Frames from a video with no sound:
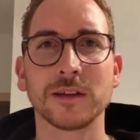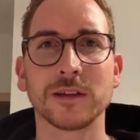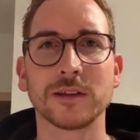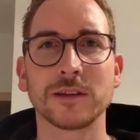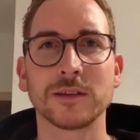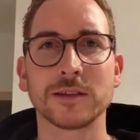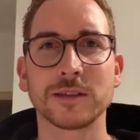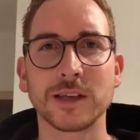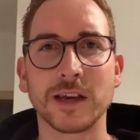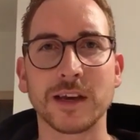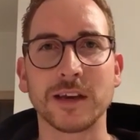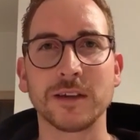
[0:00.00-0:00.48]

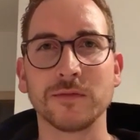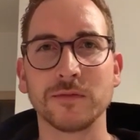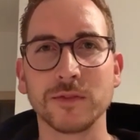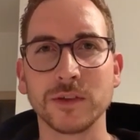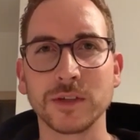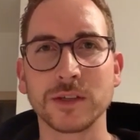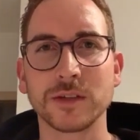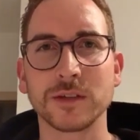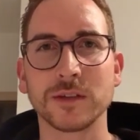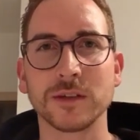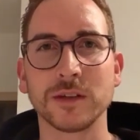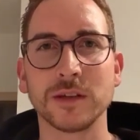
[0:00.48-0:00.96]
sein
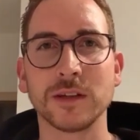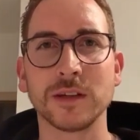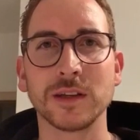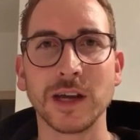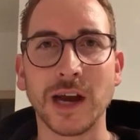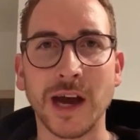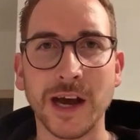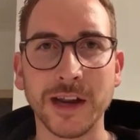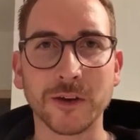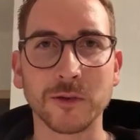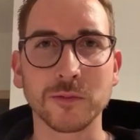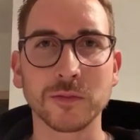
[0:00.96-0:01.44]
Wissen in die
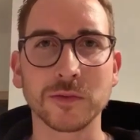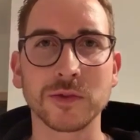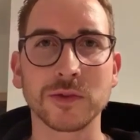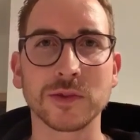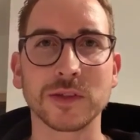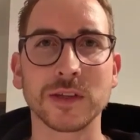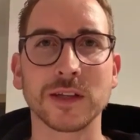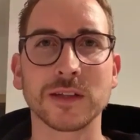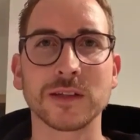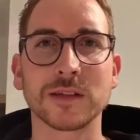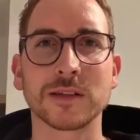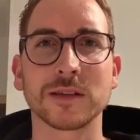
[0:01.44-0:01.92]
Tat
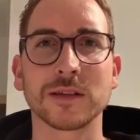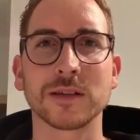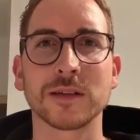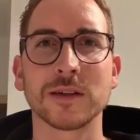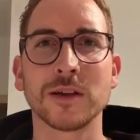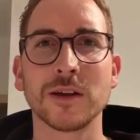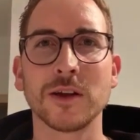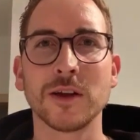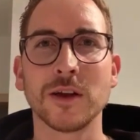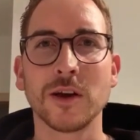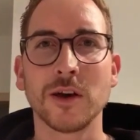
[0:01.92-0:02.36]
umzusetzen.